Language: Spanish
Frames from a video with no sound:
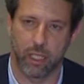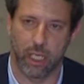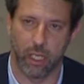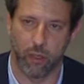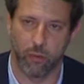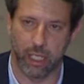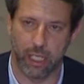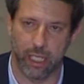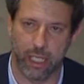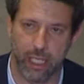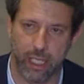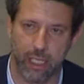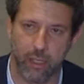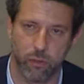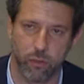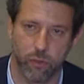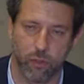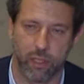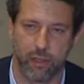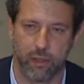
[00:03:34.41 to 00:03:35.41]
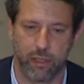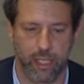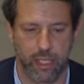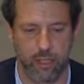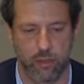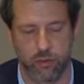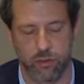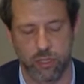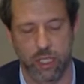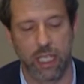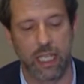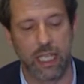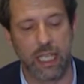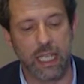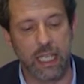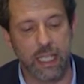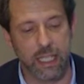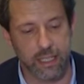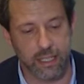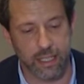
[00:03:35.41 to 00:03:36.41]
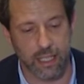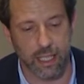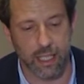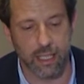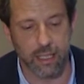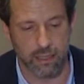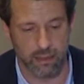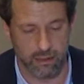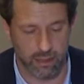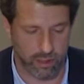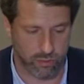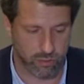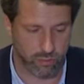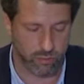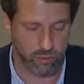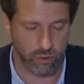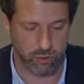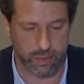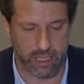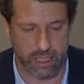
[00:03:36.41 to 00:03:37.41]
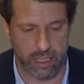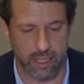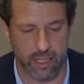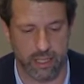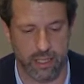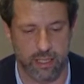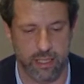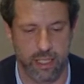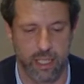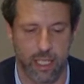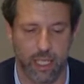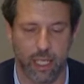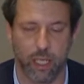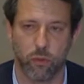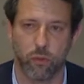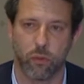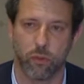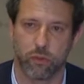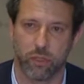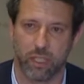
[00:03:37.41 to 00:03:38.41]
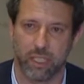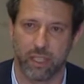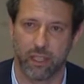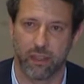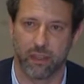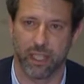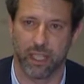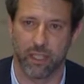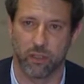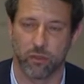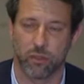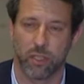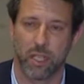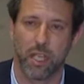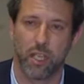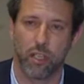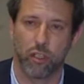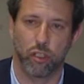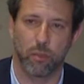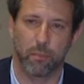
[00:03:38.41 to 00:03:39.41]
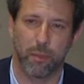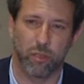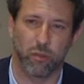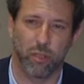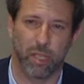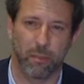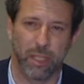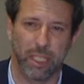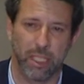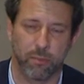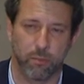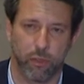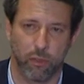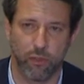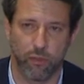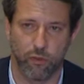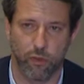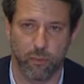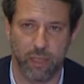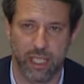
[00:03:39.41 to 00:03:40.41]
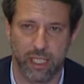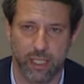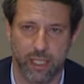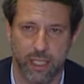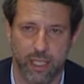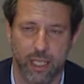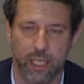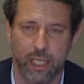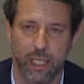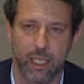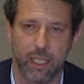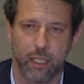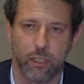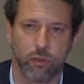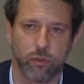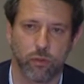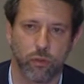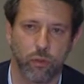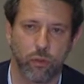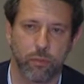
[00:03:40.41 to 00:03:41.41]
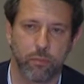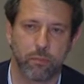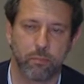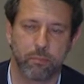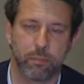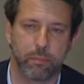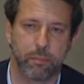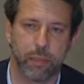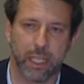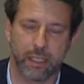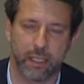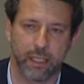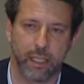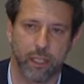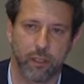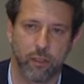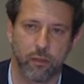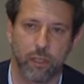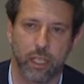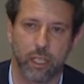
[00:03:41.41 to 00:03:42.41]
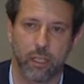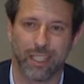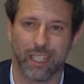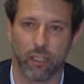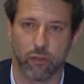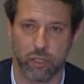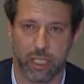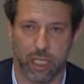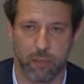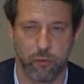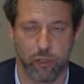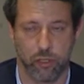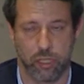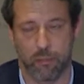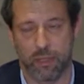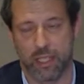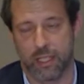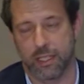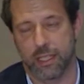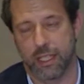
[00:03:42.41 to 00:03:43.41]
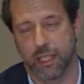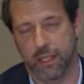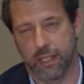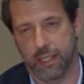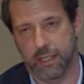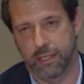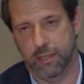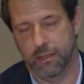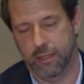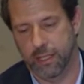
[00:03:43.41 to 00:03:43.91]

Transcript: La original, que duró 15 años, y esta, en sus dos variedades, que duró otras 15 años. Yo personalmente, por mi forma de ser, soy un partidario de, los cambios. A veces quizás...